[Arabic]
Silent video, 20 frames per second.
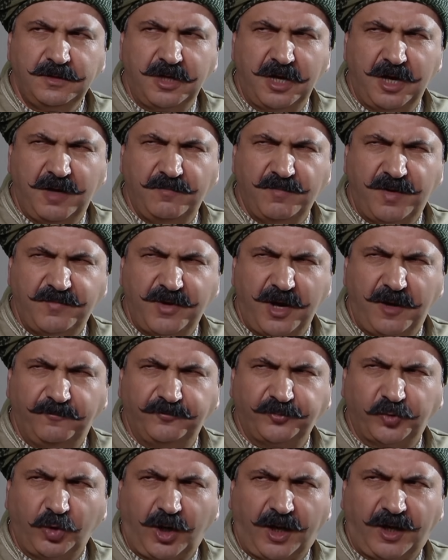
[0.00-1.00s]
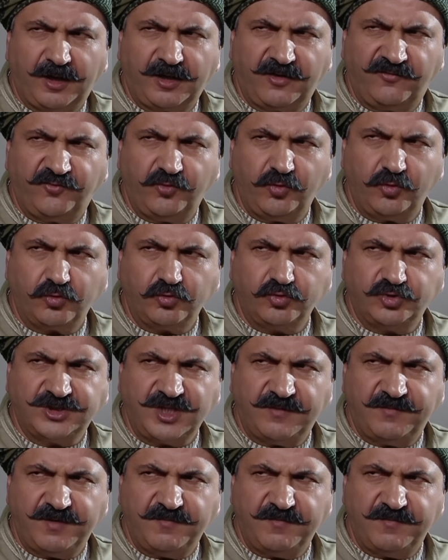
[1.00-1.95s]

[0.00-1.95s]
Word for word: يا اما بيهبطوا الحاره فوق رؤوسنا